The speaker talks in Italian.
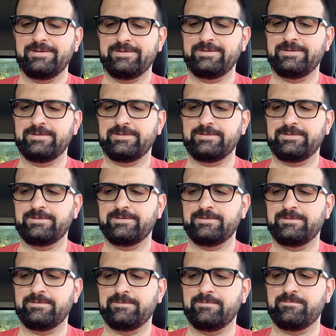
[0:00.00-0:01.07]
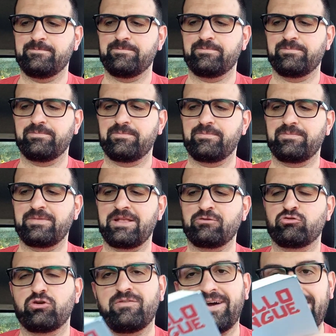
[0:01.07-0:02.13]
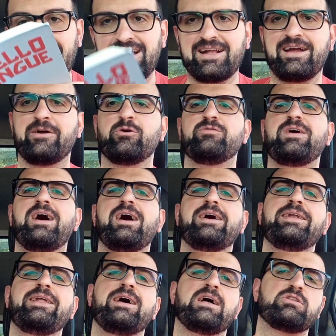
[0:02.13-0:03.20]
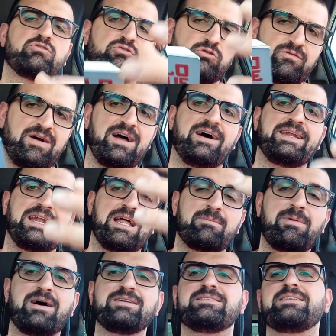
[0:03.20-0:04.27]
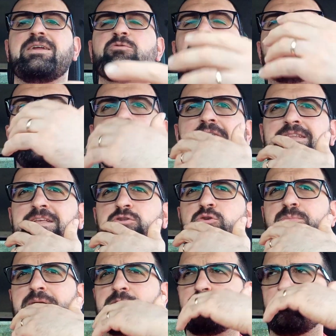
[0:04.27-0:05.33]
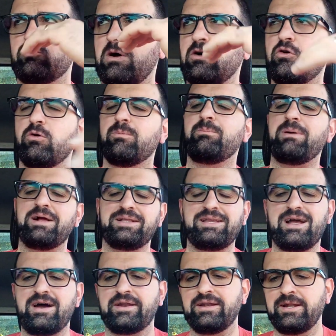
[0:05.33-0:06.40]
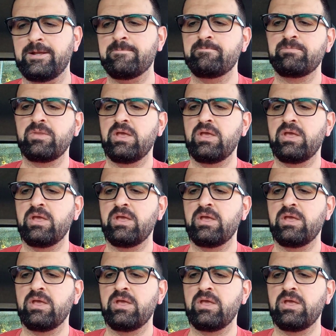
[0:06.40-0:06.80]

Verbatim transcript: ehm, trovare la carovana, trovare la mandria rubata e soprattutto accompagnarli